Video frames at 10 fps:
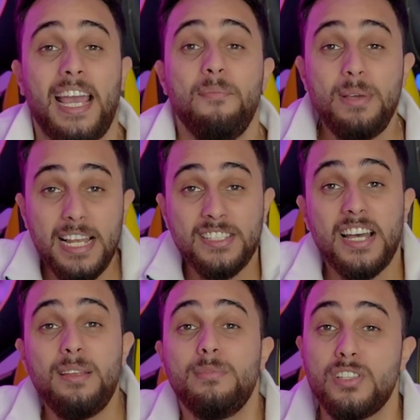يا عمي
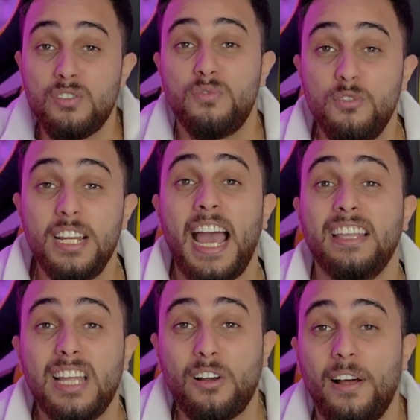الاجانب اذا يشوفونا
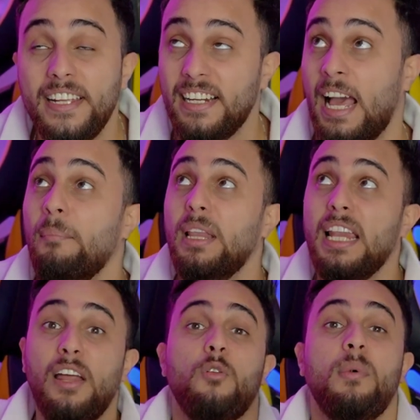حيضحكوا علينا الحمد
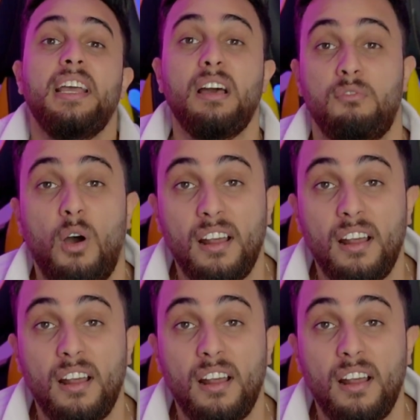لله انه ما يعرفوا